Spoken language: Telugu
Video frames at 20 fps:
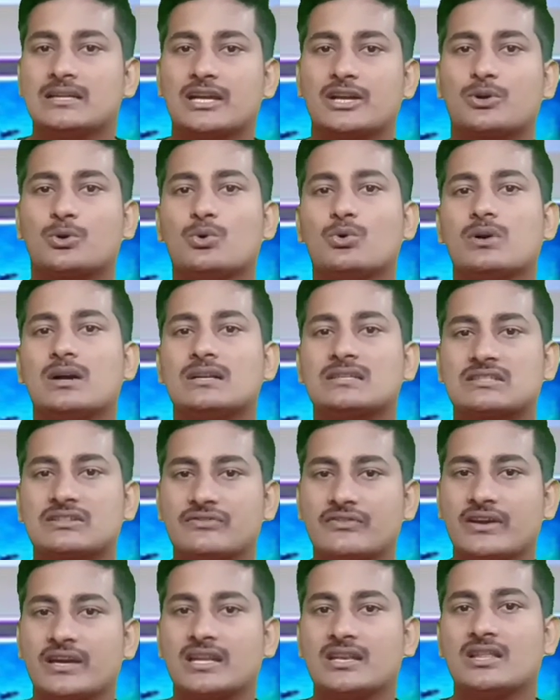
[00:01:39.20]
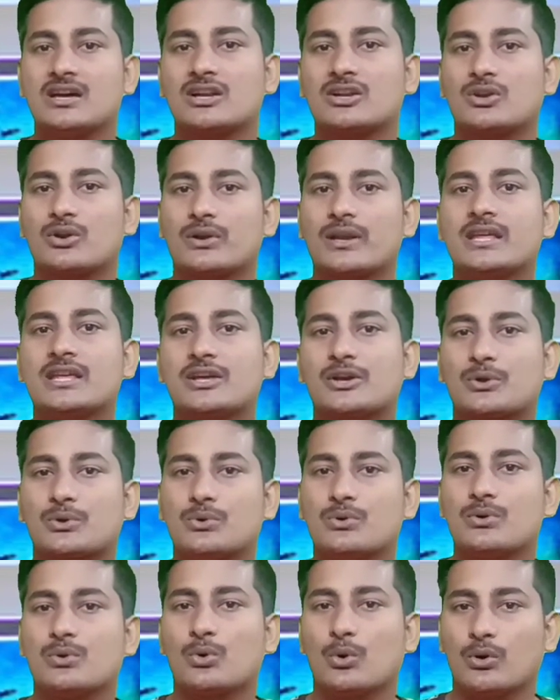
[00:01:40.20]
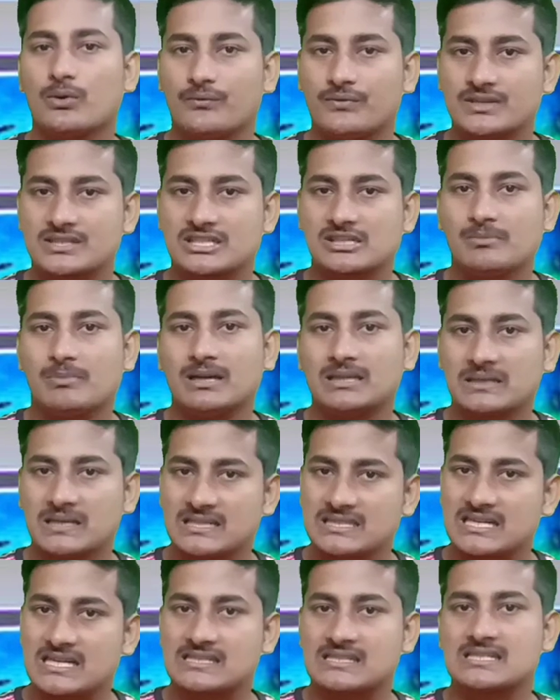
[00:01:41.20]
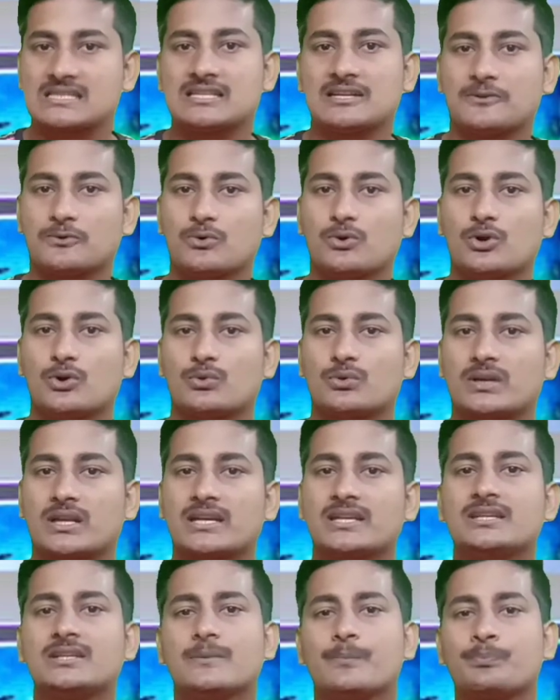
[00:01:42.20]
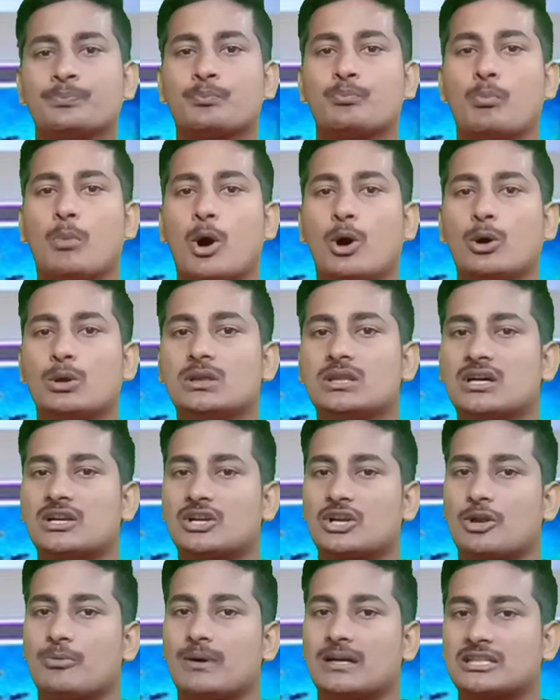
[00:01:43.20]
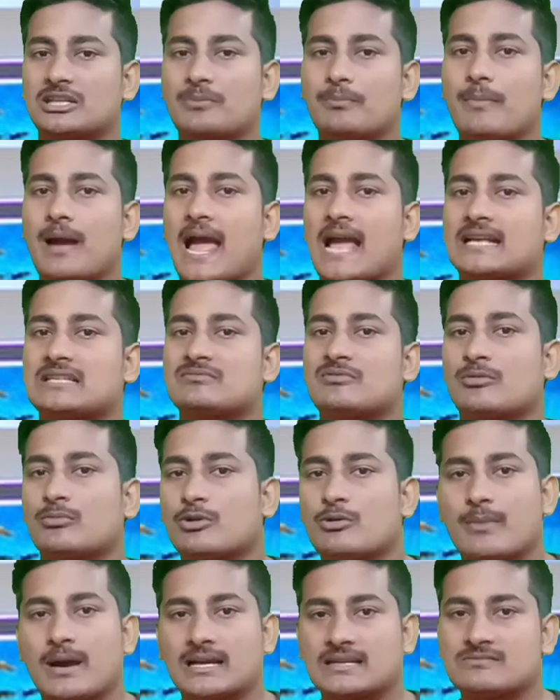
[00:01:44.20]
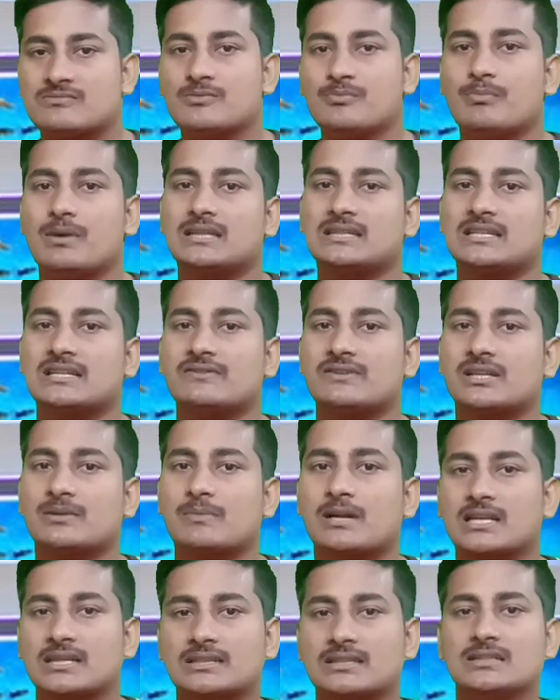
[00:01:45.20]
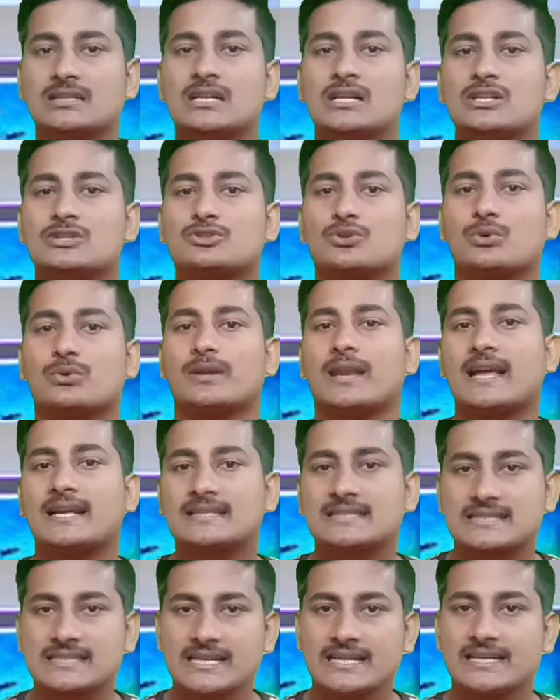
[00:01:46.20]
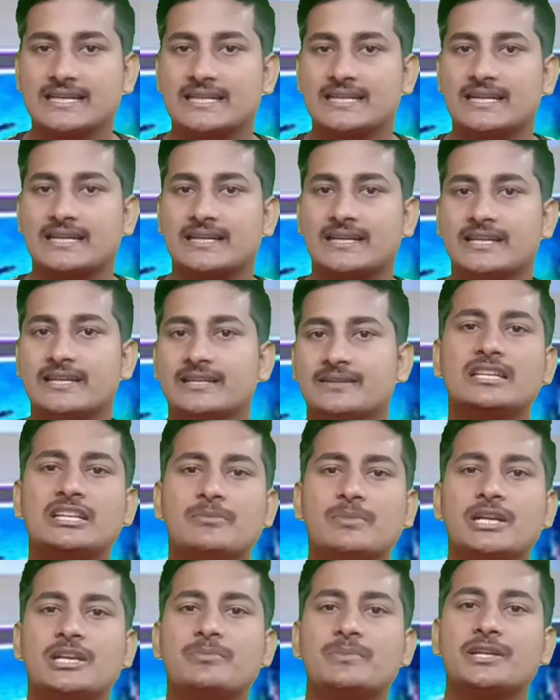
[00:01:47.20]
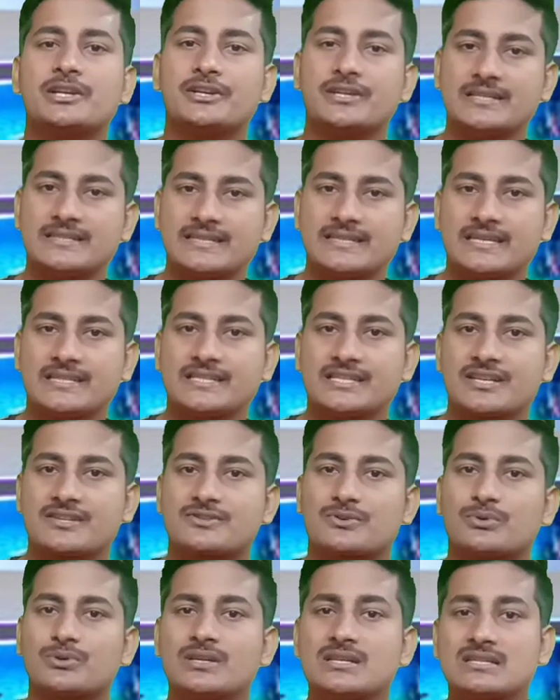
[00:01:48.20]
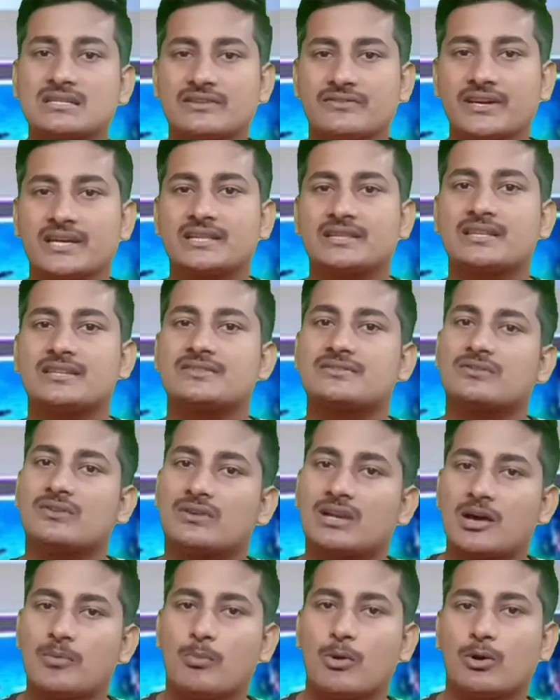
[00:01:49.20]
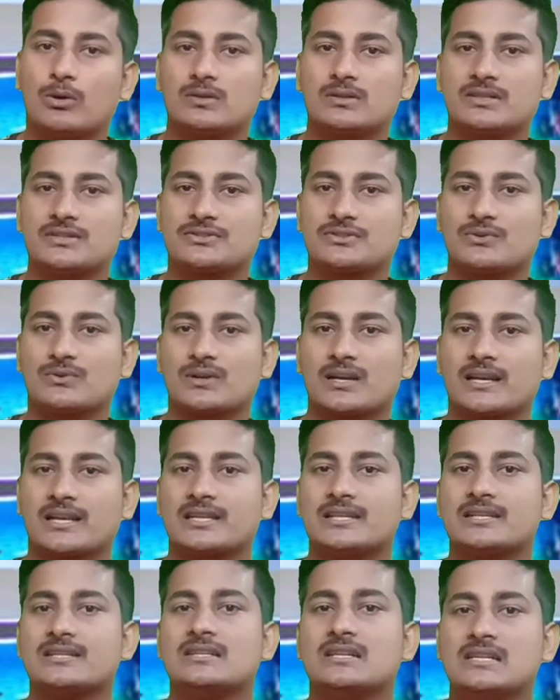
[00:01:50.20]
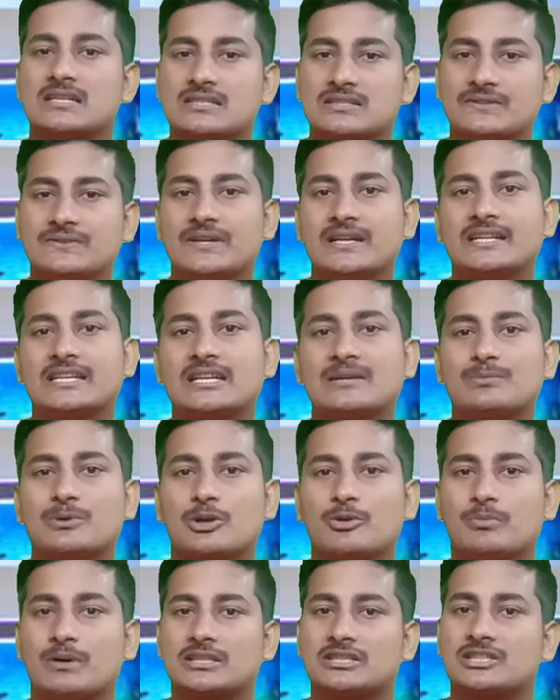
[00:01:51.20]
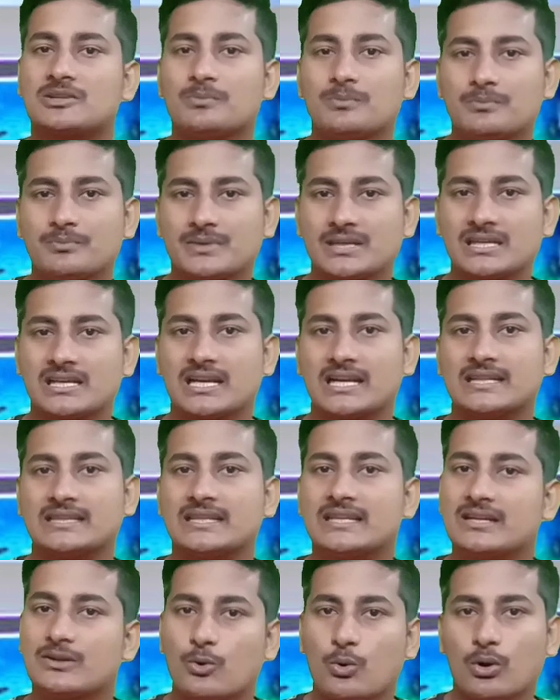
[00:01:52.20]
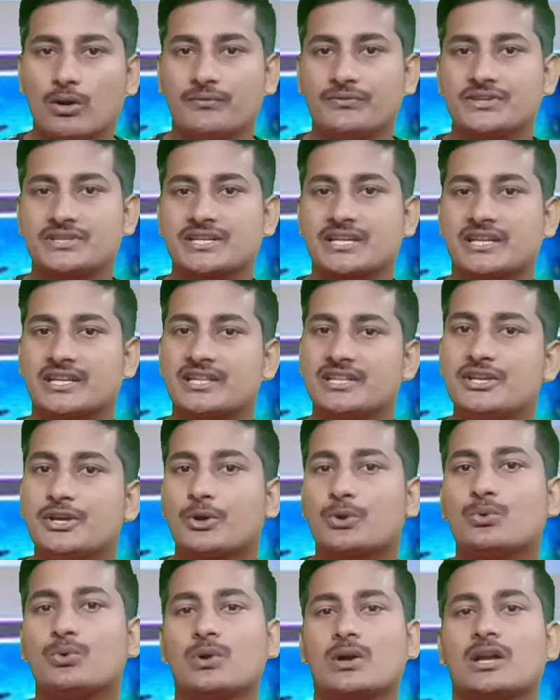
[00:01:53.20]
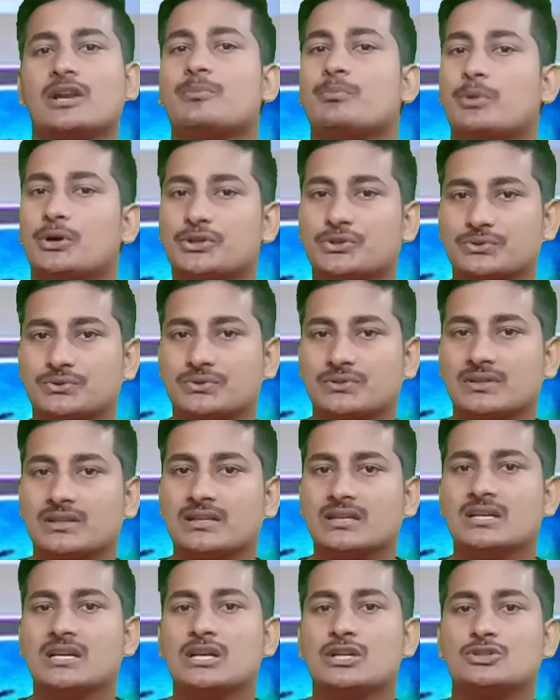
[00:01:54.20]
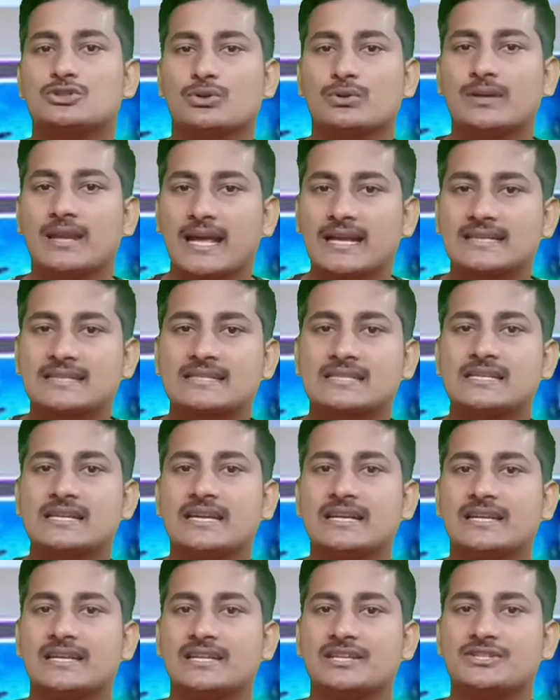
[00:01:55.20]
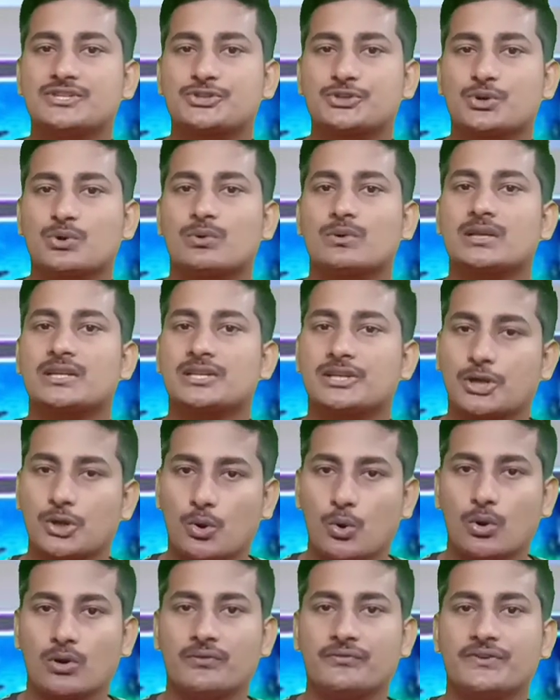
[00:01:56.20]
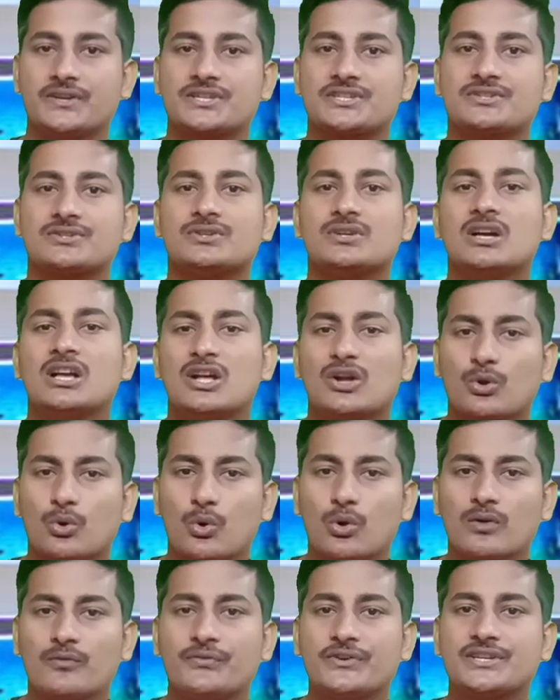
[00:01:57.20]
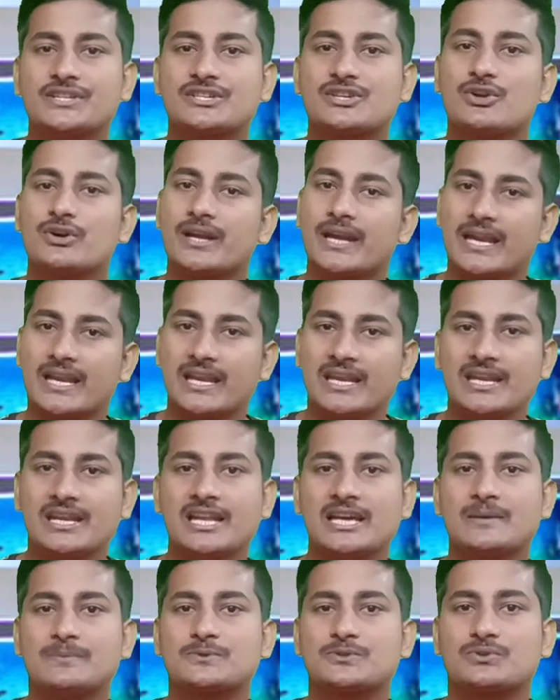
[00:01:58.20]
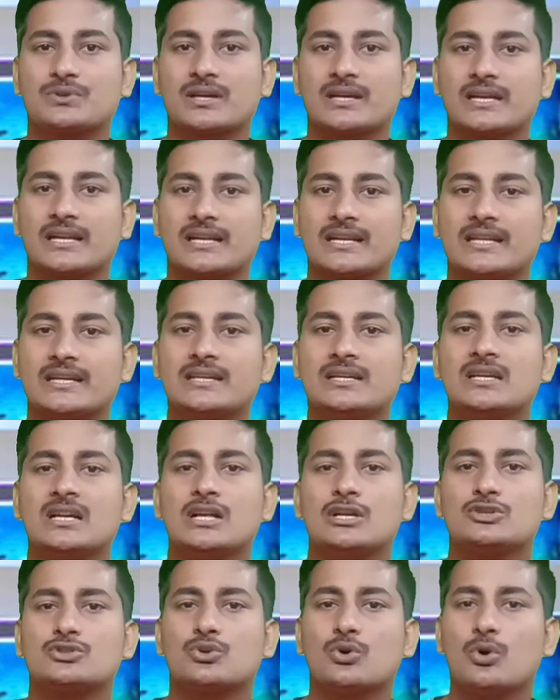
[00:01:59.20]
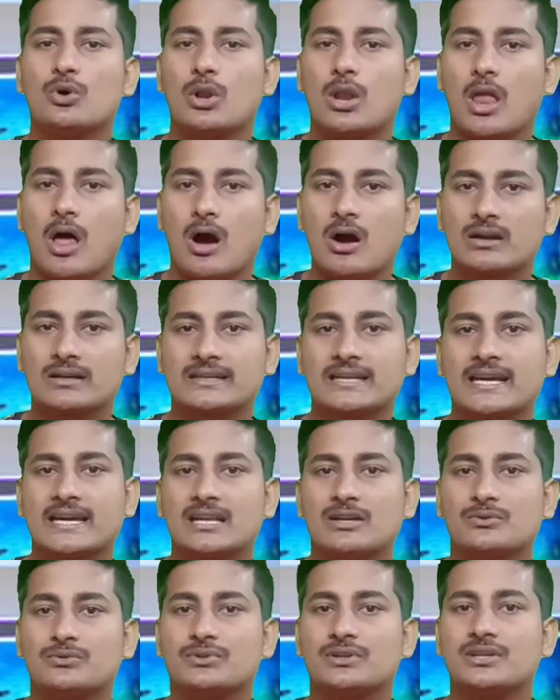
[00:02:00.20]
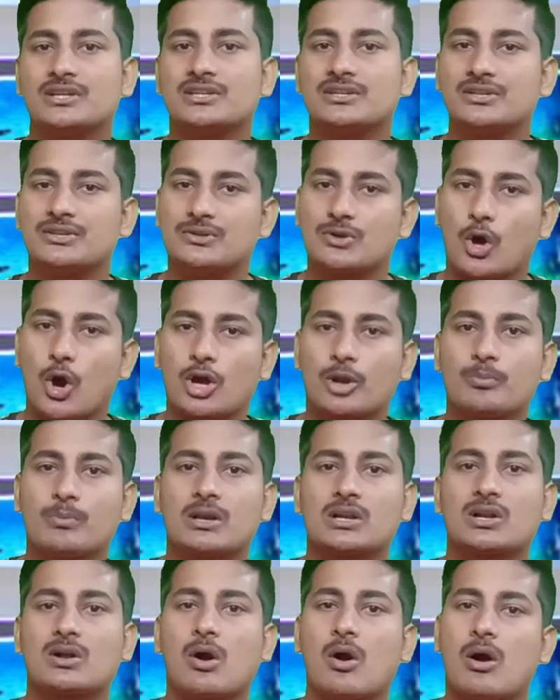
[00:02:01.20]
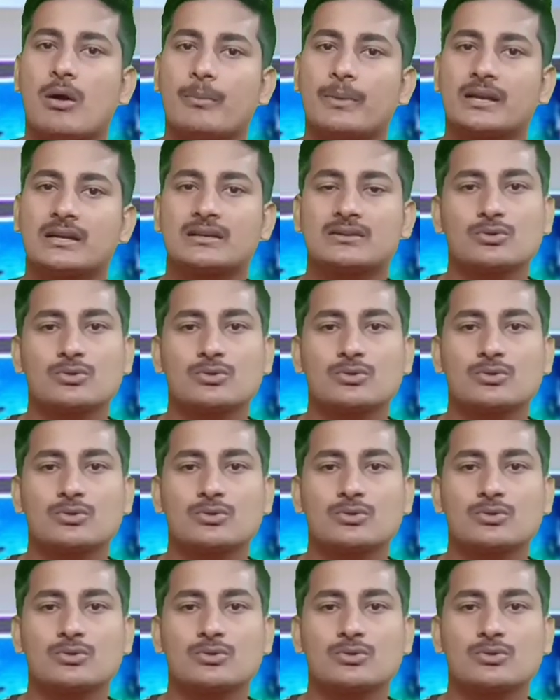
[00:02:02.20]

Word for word: ఎక్కువగా స్క్వేర్ దాంట్లోనే ఎక్కువ గోల్డ్ ఫిష్లు బతికే ఛాన్సెస్ ఎక్కువగా ఉంటాయి బౌల్ దాంట్లో మాత్రం మ్యాక్సిమంలో మ్యాక్సిమం బతకవు అనమాట సో నెక్స్ట్ ఏంటి అంటే దీన్ని బట్టి మీరు డిసైడ్ చేసుకోండి స్క్వేర్ తీసుకోవాలా బౌల్ తీసుకోవాలన్నది స్క్వేర్ టైప్లో మాత్రం మీకైతే గోల్డ్ ఫిష్ అనేది ఎక్కువ కాలం బతుకుతుంది సో నెక్స్ట్ ఏంటి ఎంచుకోవాలి గోల్డ్ ఫిష్ గోల్డ్ ఫిష్లో ఎన్ని టైప్స్ ఉన్నాయంటే సో లాంగ్ టైల్ ఉంది నార్మల్ కామన్